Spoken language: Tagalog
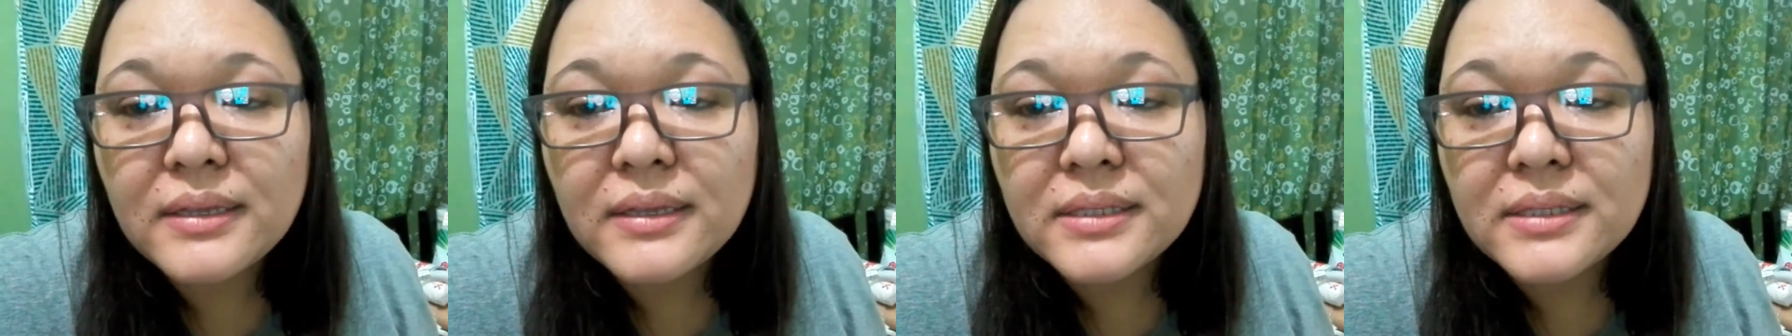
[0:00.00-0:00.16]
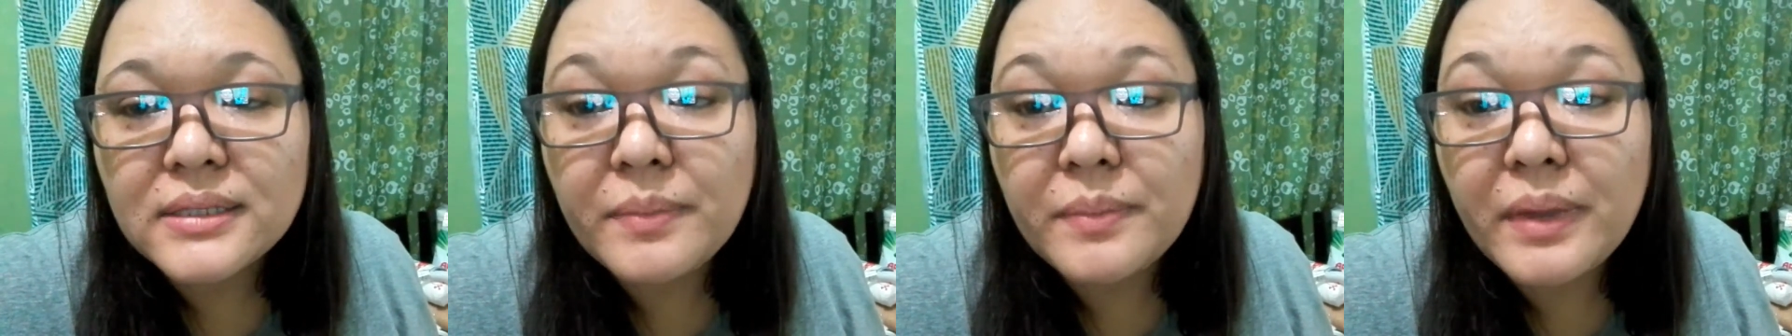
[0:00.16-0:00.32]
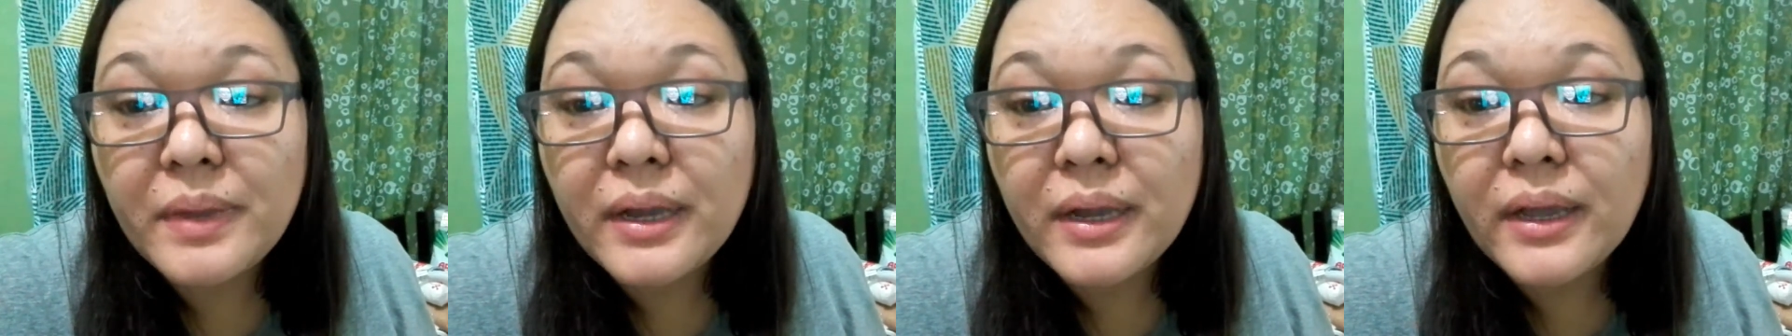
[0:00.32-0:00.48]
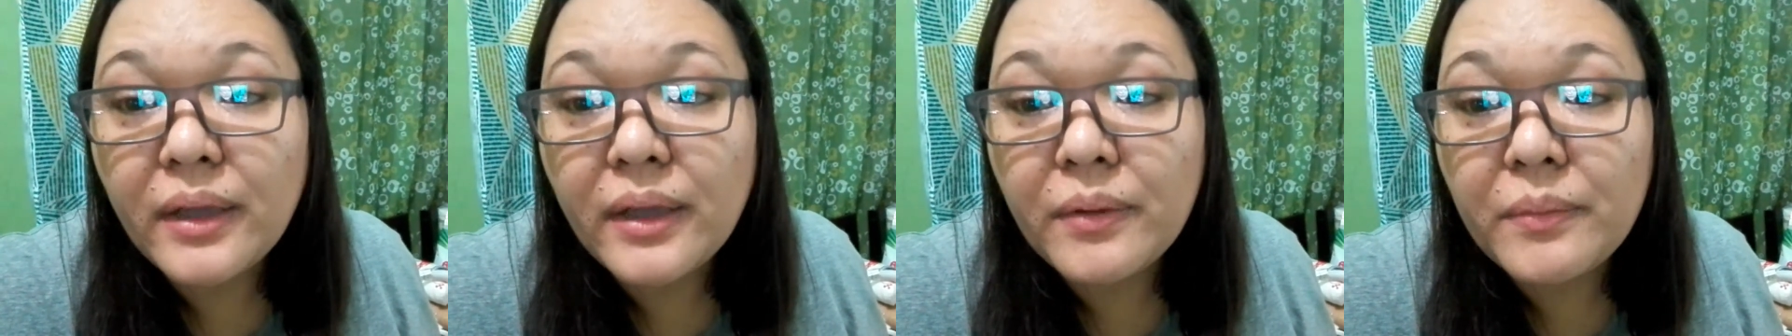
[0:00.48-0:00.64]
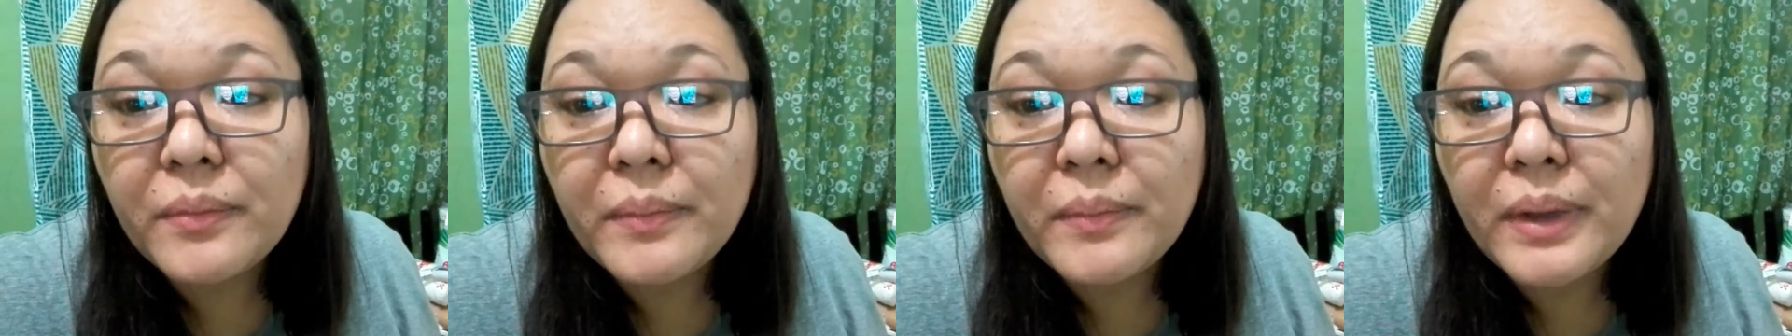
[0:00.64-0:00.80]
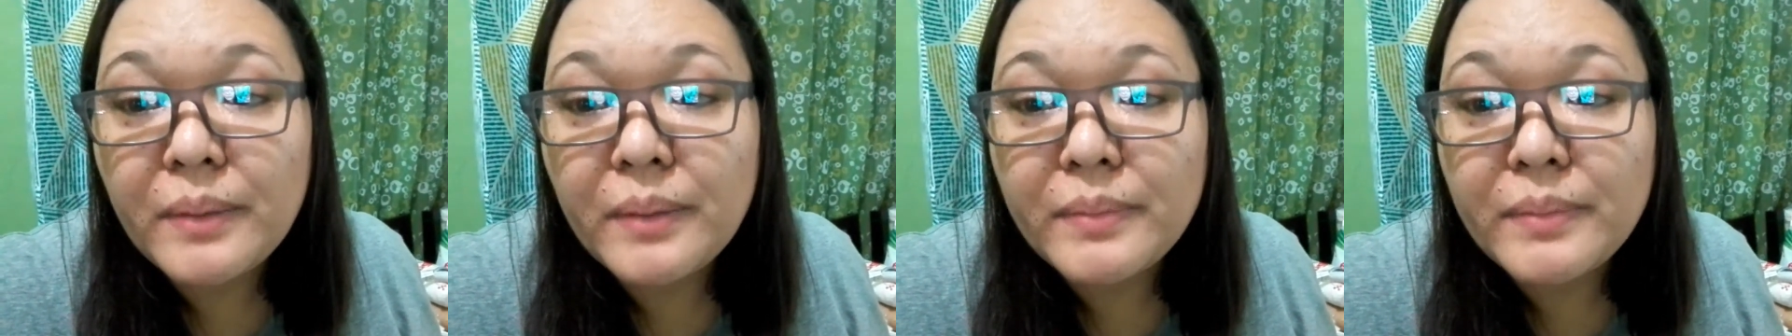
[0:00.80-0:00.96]
sa bagay
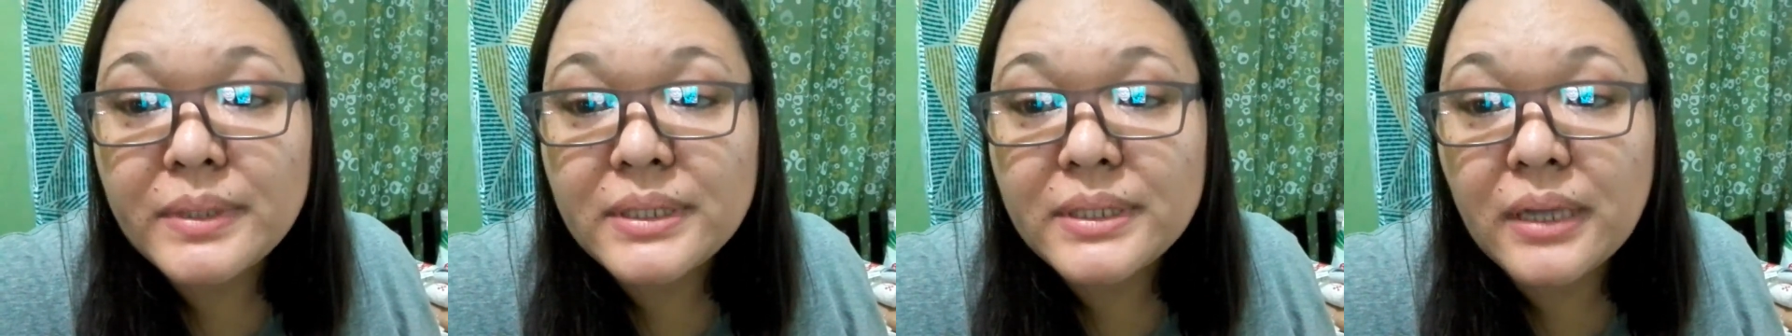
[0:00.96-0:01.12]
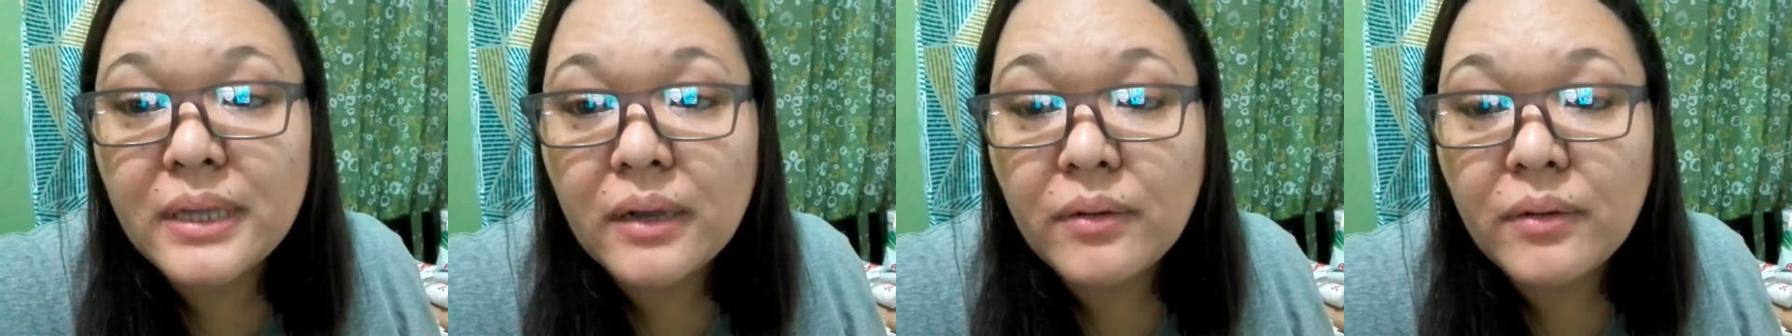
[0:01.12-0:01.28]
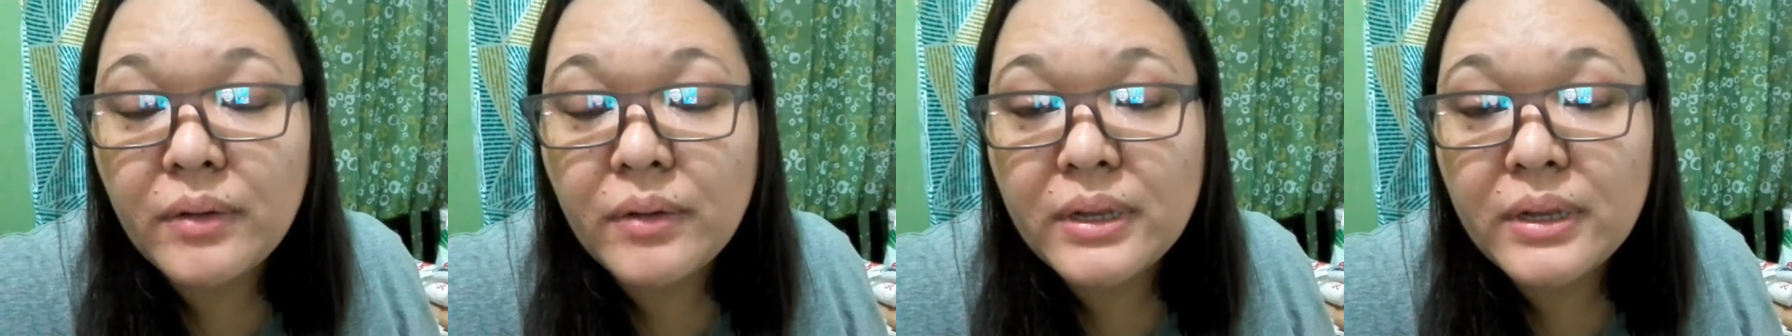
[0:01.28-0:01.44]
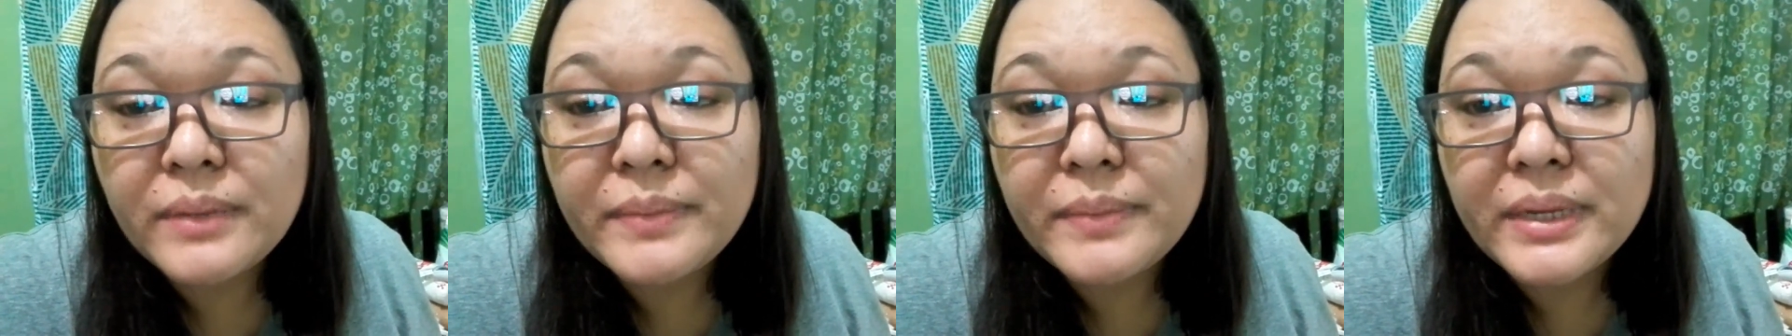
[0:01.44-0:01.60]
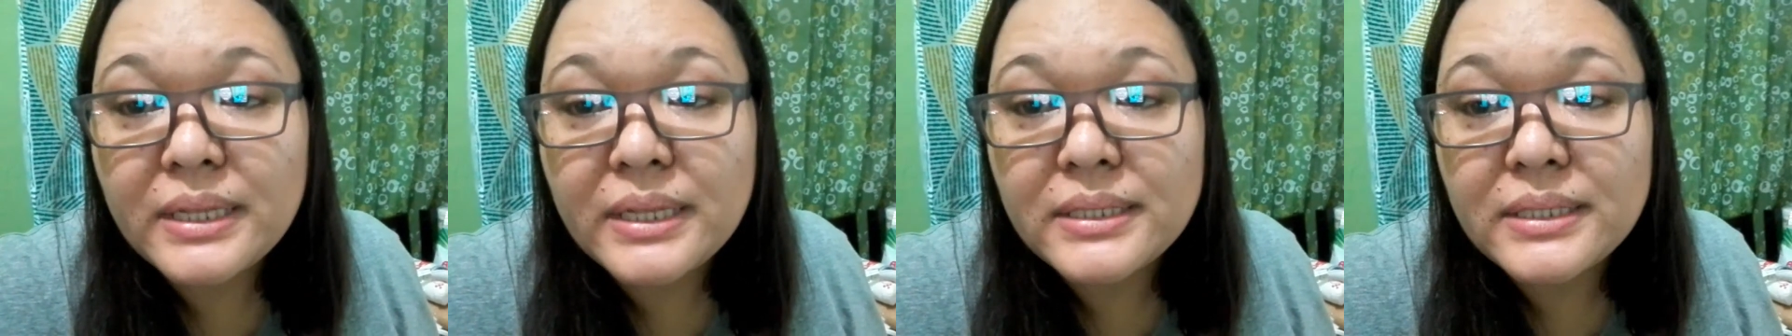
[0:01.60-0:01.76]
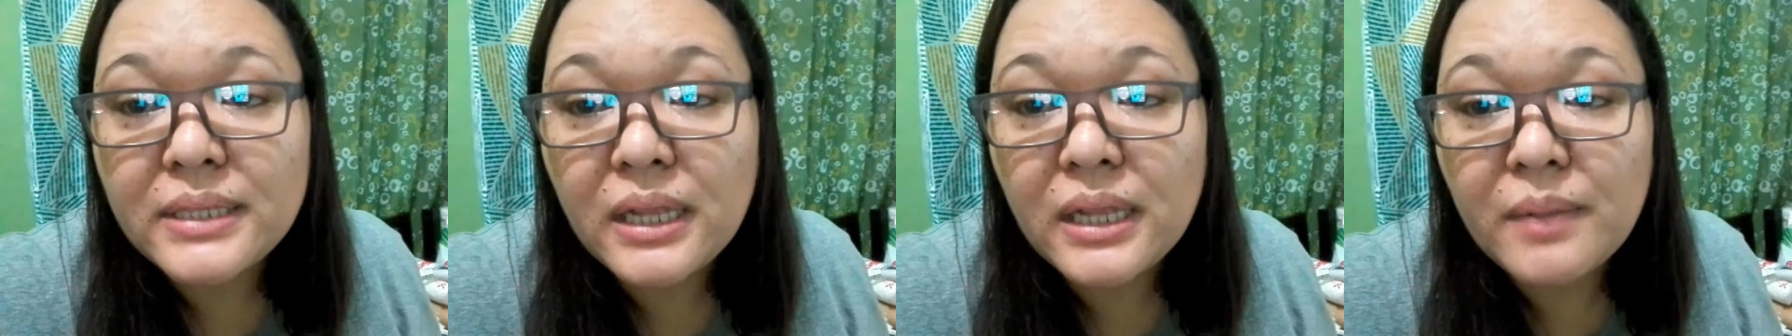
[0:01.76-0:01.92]
akong mama sa kuan naman
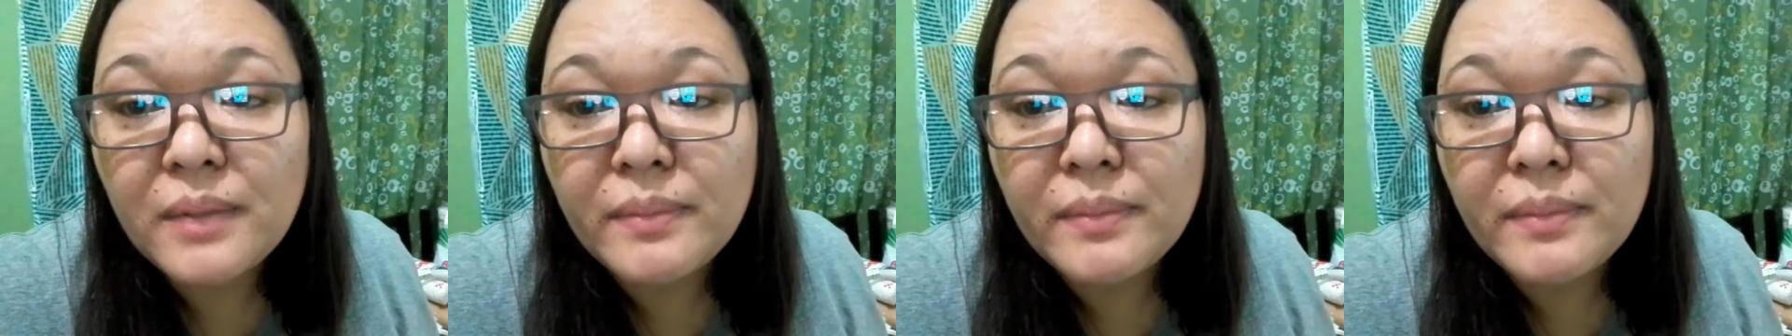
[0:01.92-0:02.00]
na sila